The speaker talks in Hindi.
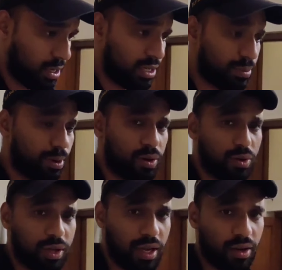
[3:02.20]
रश बहुत
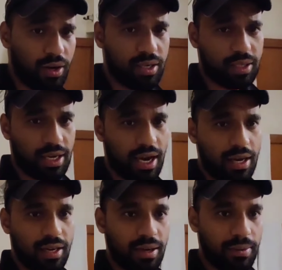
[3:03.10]
होता है और रश के
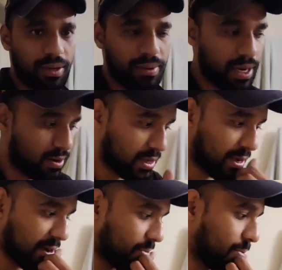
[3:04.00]
कारण कभी कभी क्या होता
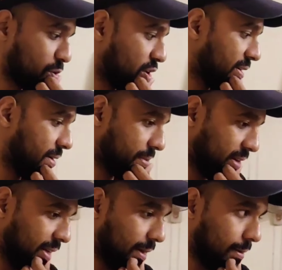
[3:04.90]
है कि आपको बुकिंग नहीं
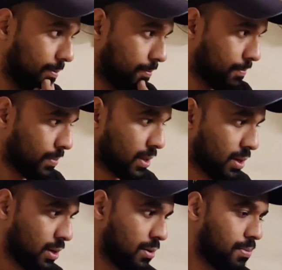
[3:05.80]
मिलती है
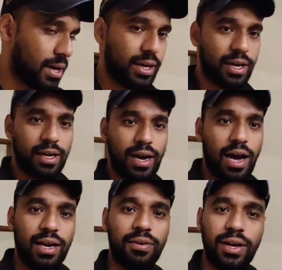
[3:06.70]
बाकी अगर
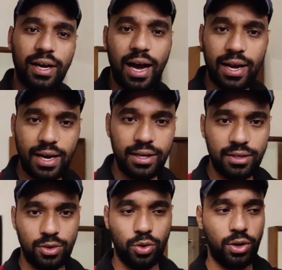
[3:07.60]
खाना वाना खाना है
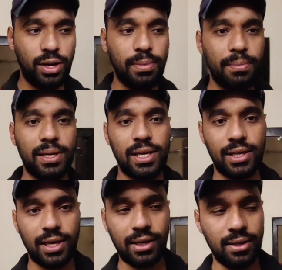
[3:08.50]
तो होटल में मिल
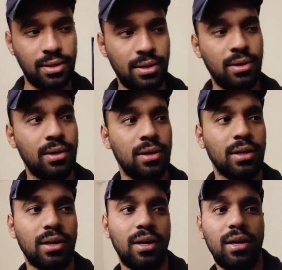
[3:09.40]
जाता है
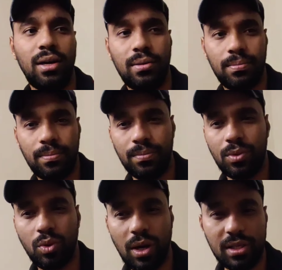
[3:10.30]
आ,
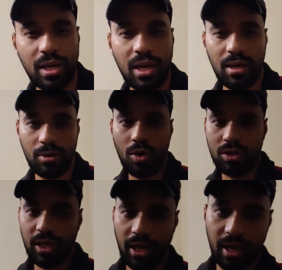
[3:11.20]
थोड़ा सा
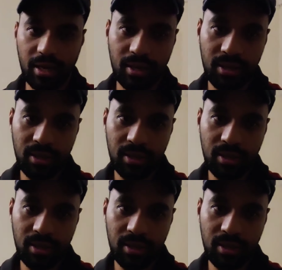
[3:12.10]
कॉस्टली है